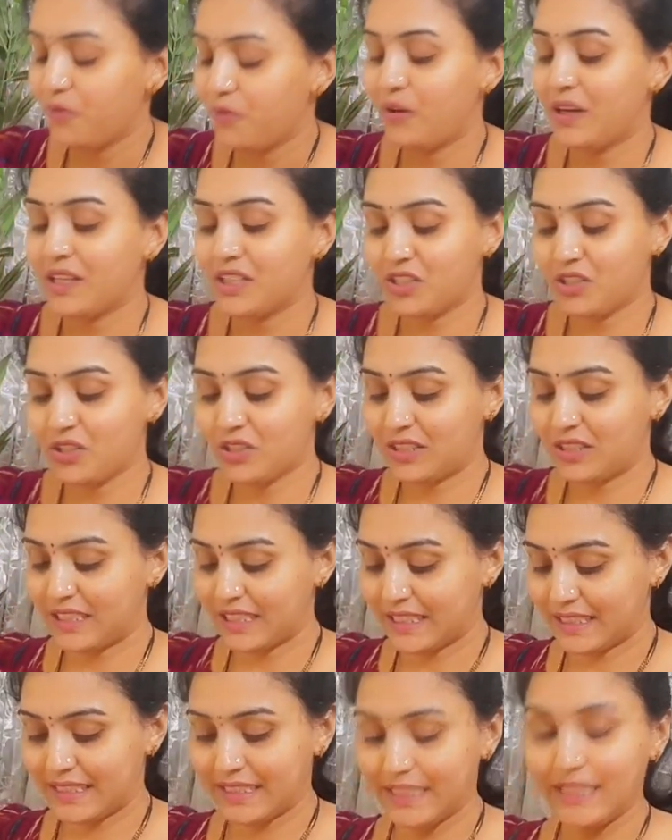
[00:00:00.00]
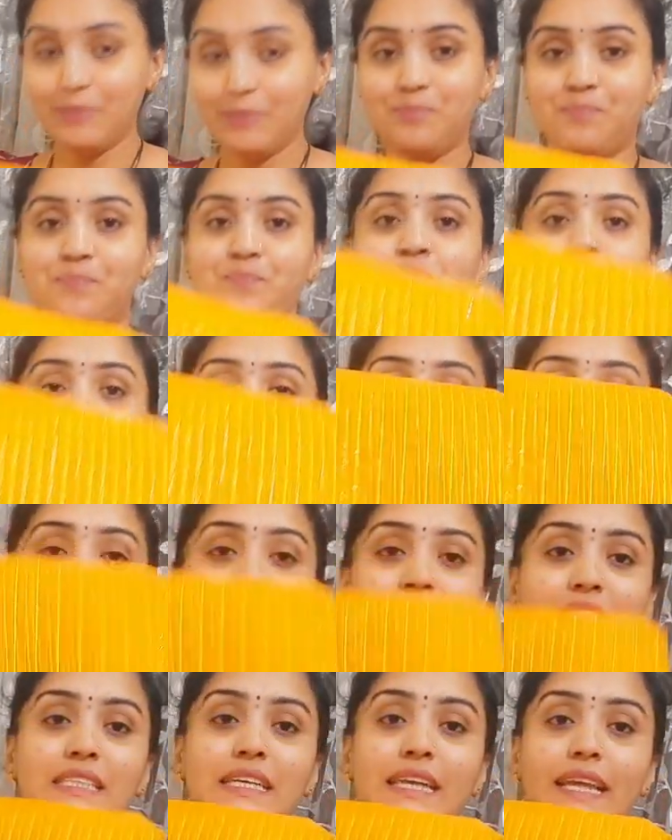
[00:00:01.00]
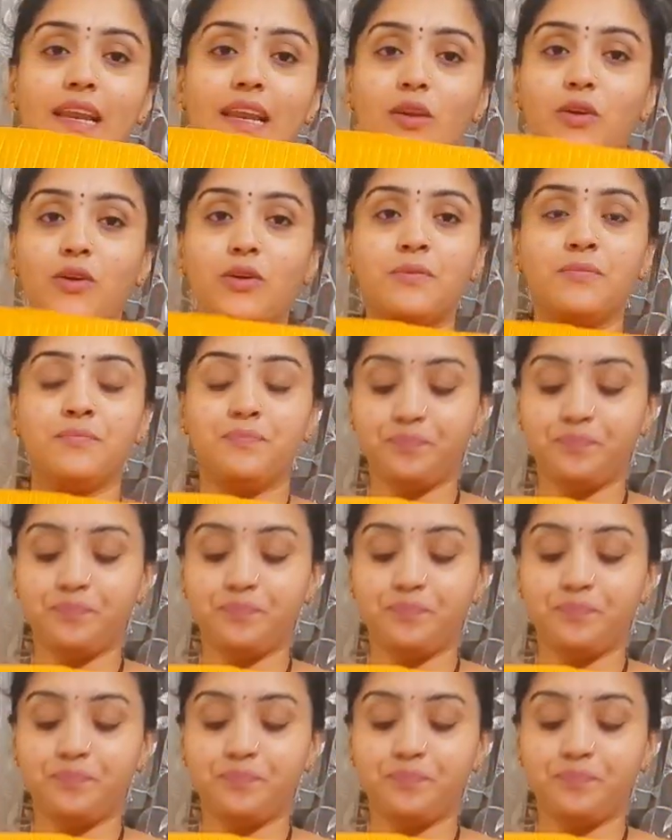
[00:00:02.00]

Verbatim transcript: ఫస్ట్ వచ్చేసి మస్టర్డ్ ఎల్లో